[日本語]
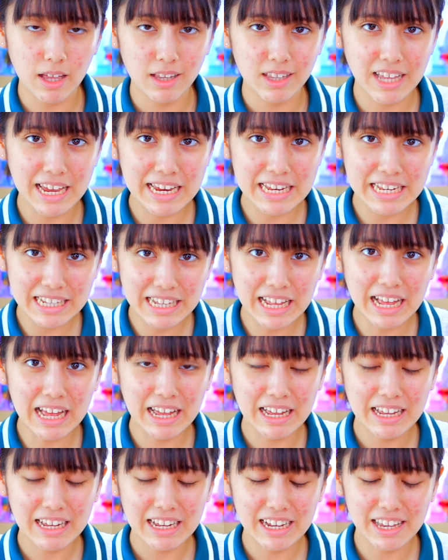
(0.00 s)
あだいにだ
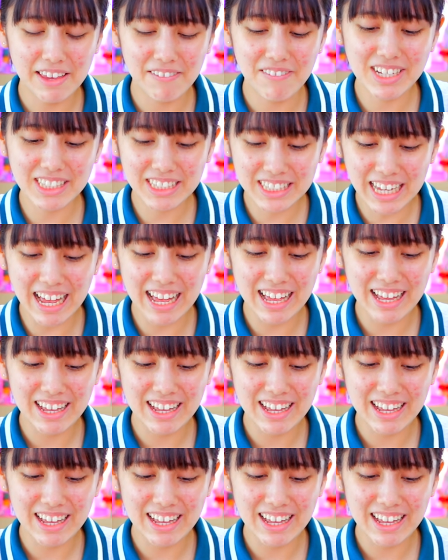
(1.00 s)
ん開けますか。